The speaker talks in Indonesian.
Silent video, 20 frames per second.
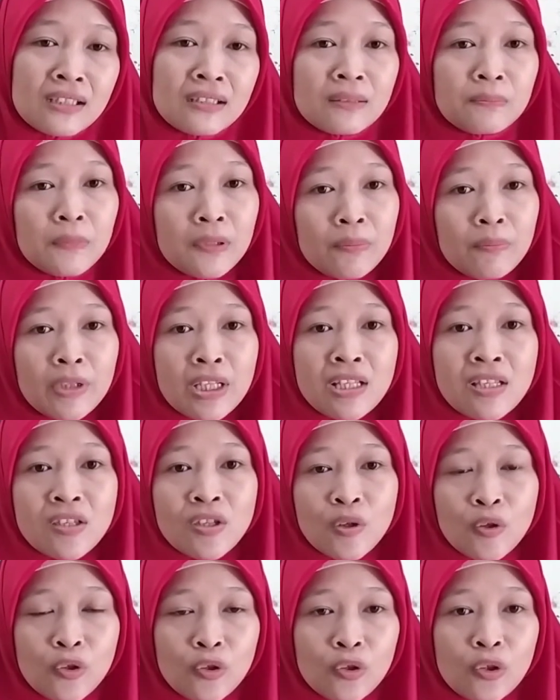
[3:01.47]
yang
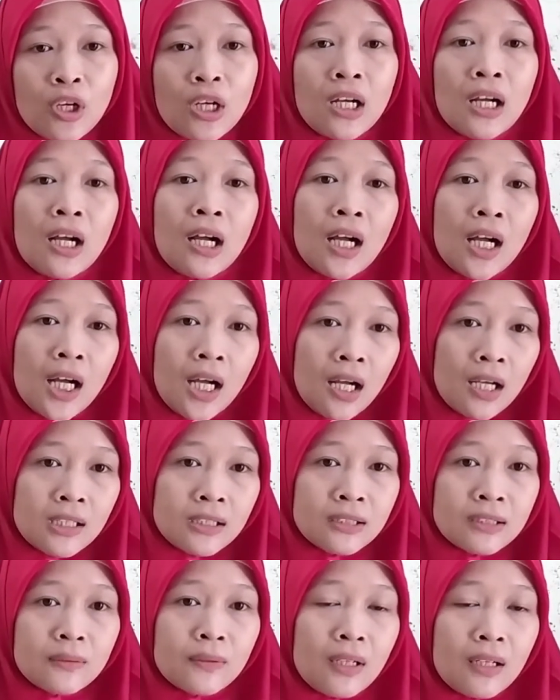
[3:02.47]
memicu
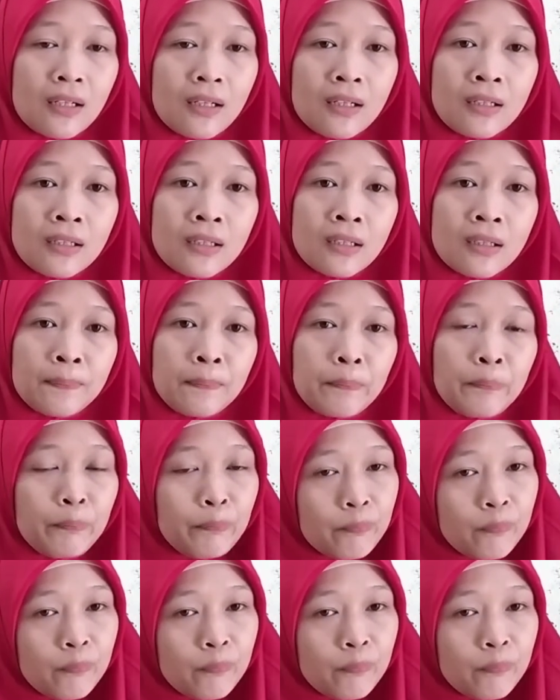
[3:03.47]
uh,